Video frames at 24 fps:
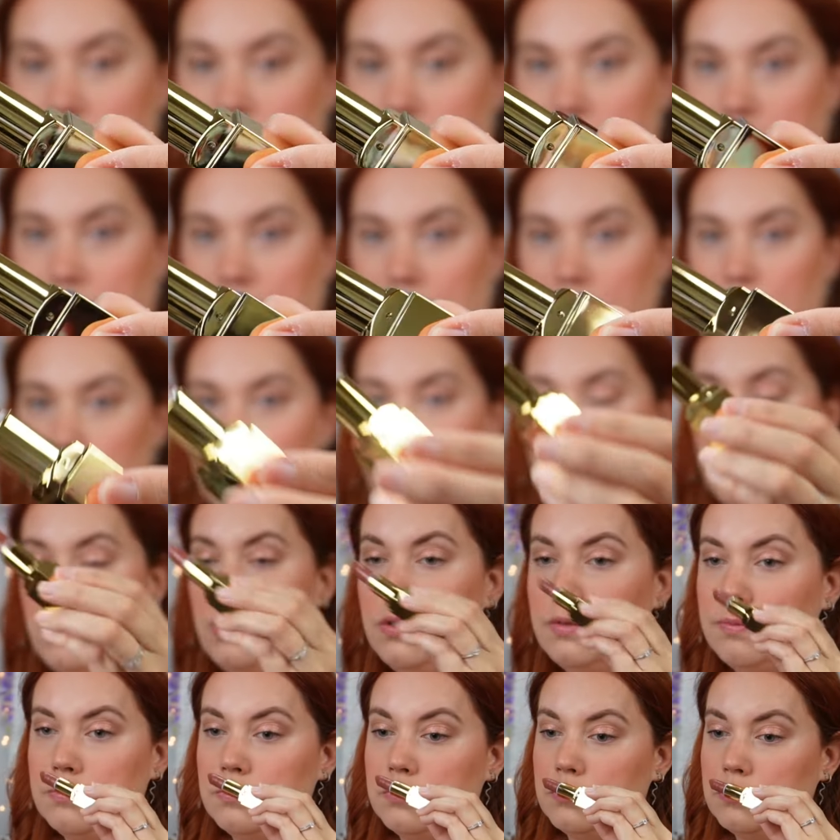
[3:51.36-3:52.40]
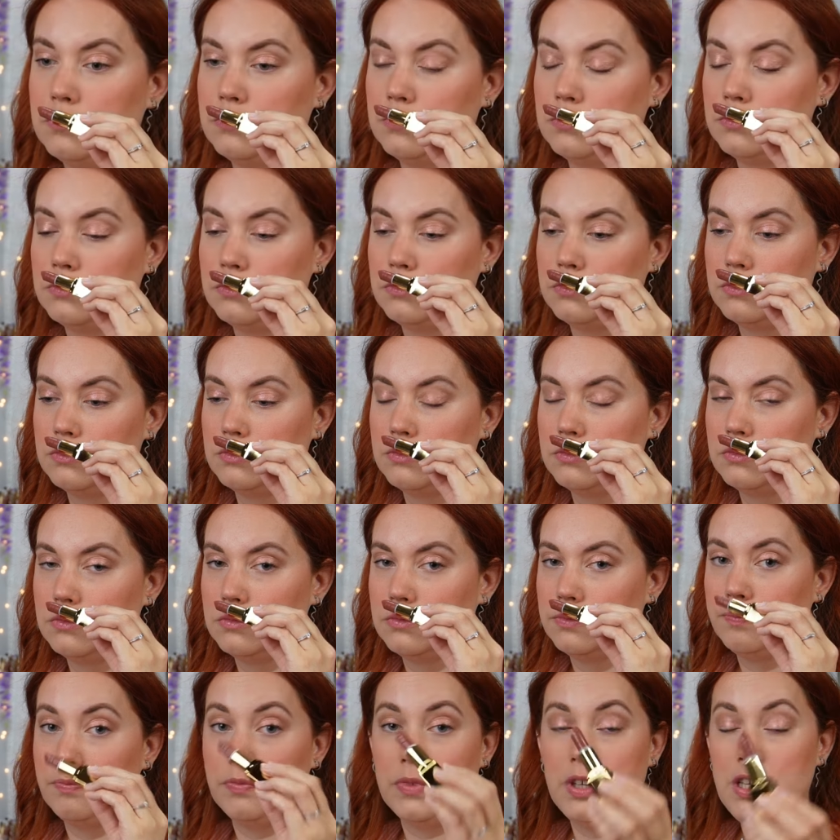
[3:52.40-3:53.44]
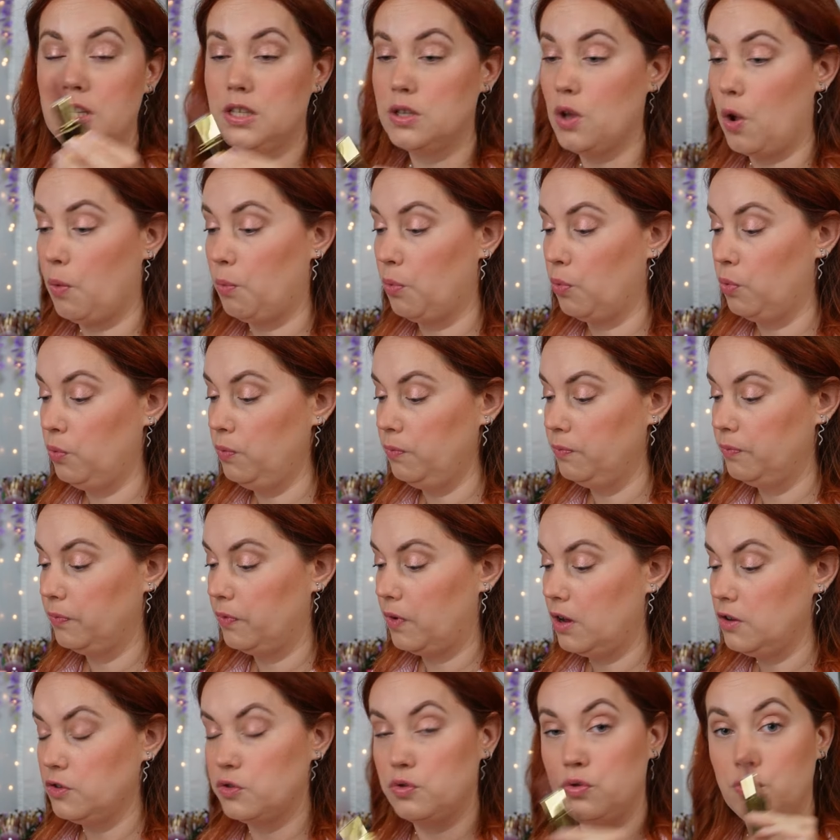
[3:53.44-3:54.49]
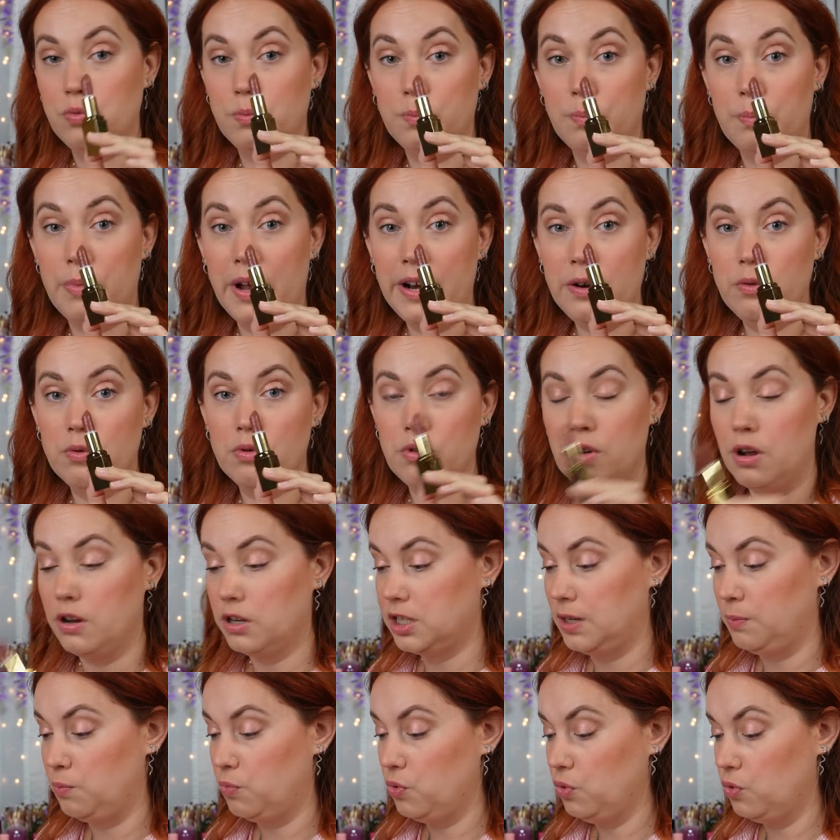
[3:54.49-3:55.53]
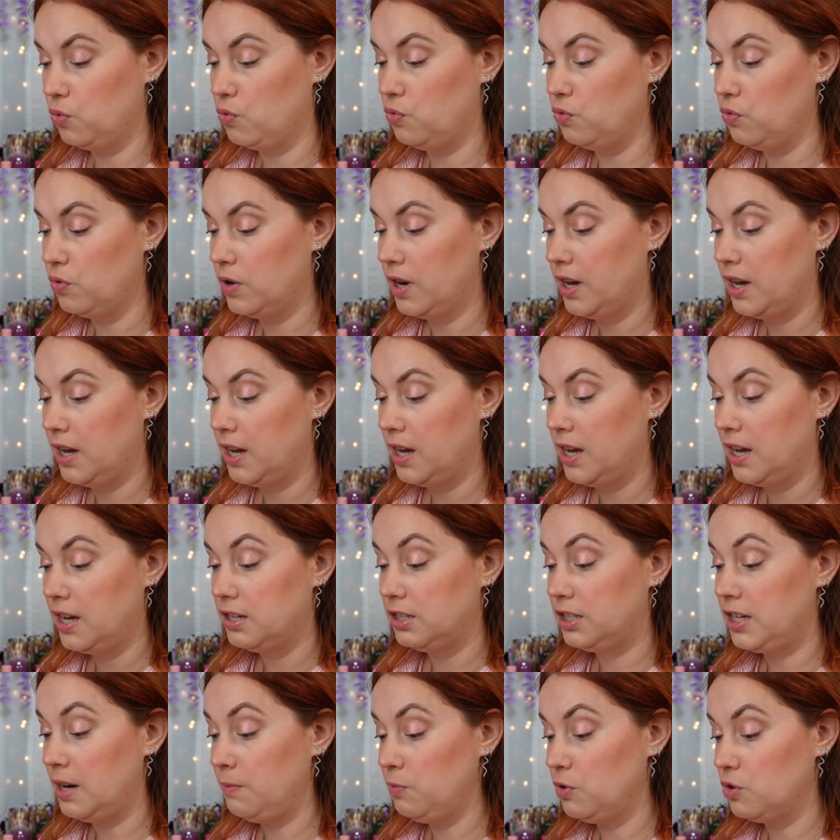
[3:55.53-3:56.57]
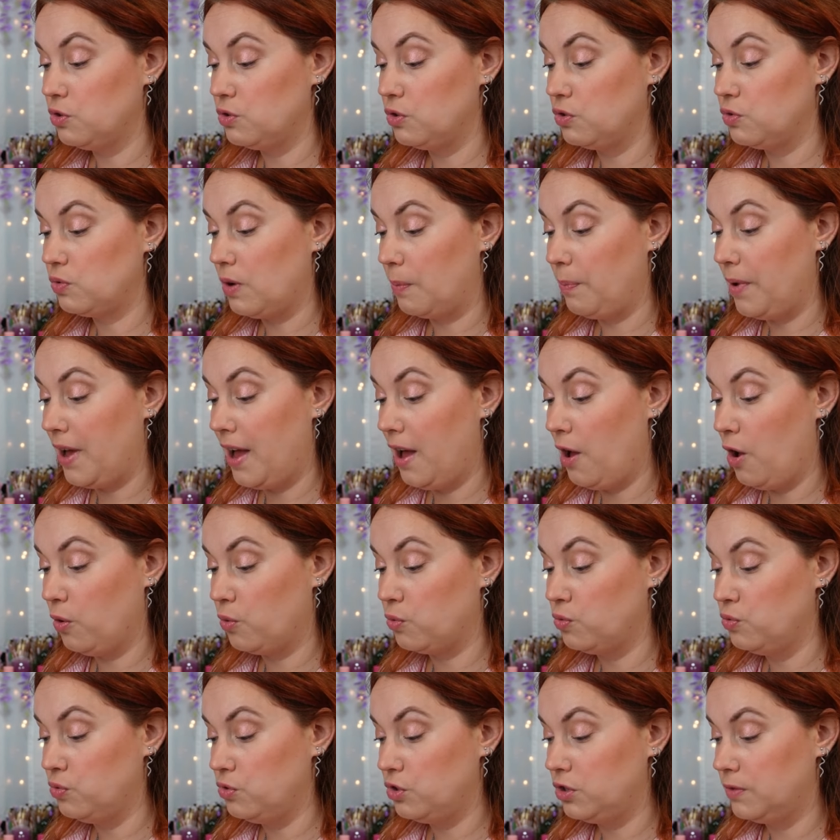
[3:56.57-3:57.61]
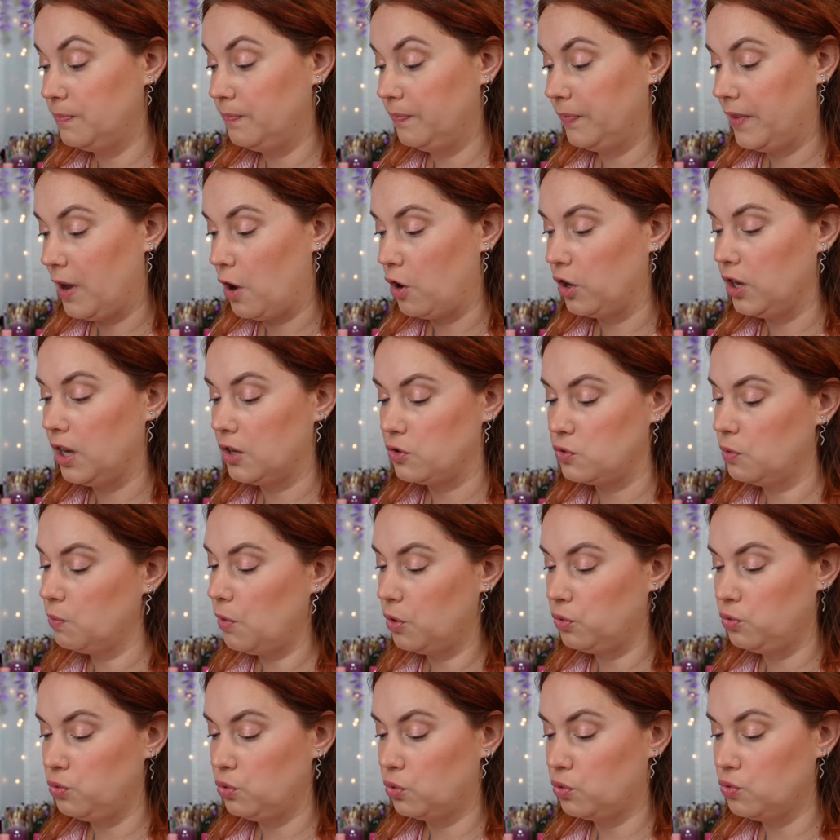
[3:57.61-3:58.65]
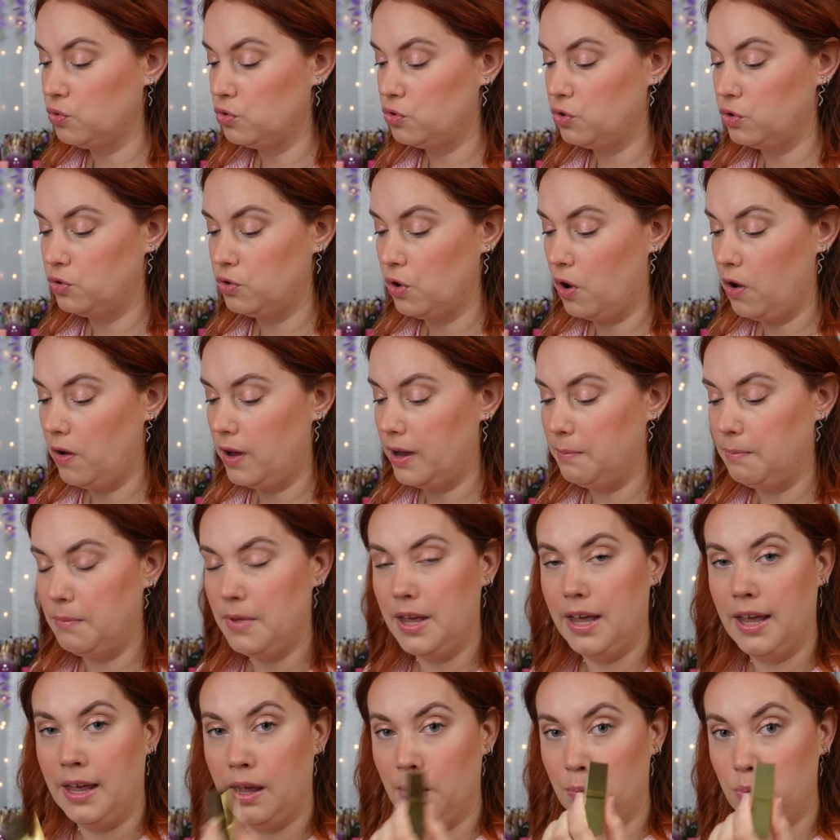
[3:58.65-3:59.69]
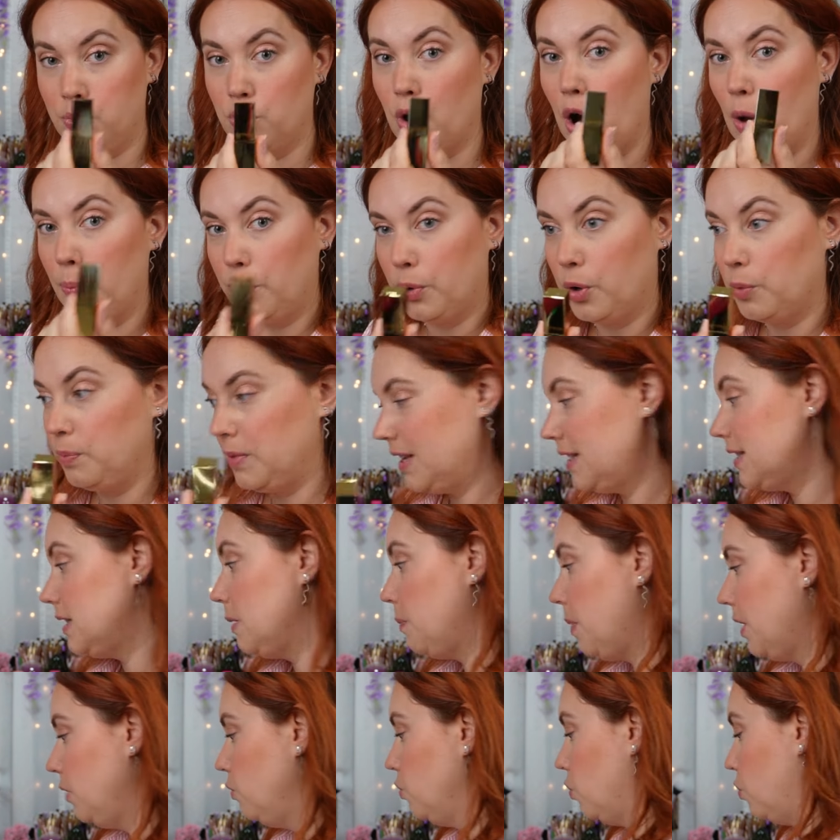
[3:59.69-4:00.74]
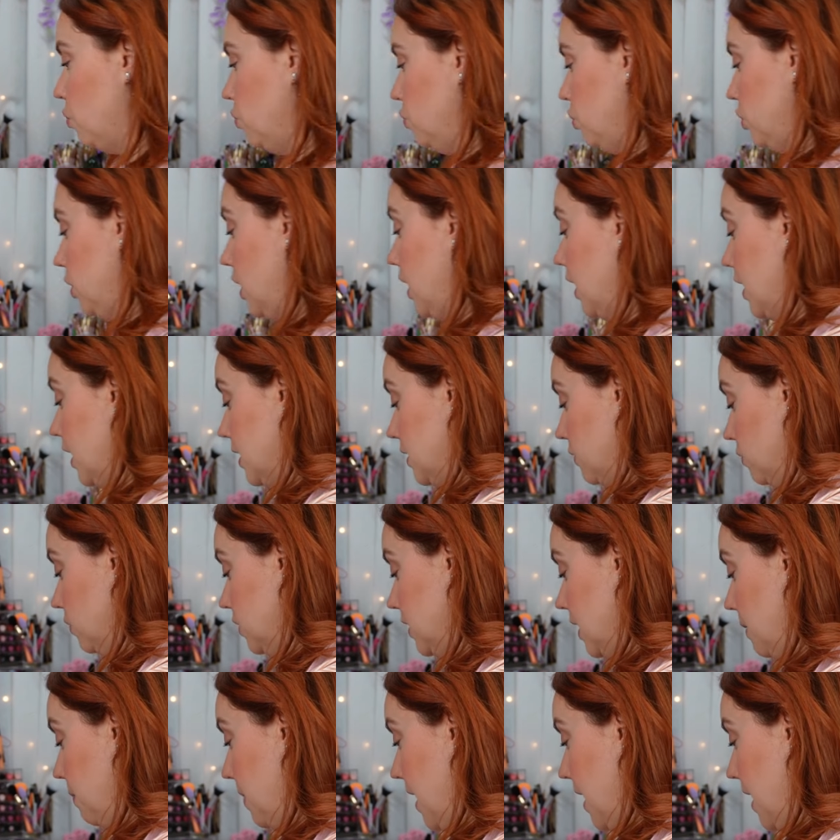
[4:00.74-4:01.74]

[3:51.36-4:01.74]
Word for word: il est très beau. Il sent bon. Ah, c'est une belle couleur, j'aime beaucoup. J'aime que ce soit pas un rouge. Alors, il y a sûrement du rouge dedans, hein, mais pour un premier, c'est pas du rouge. Donc, c'est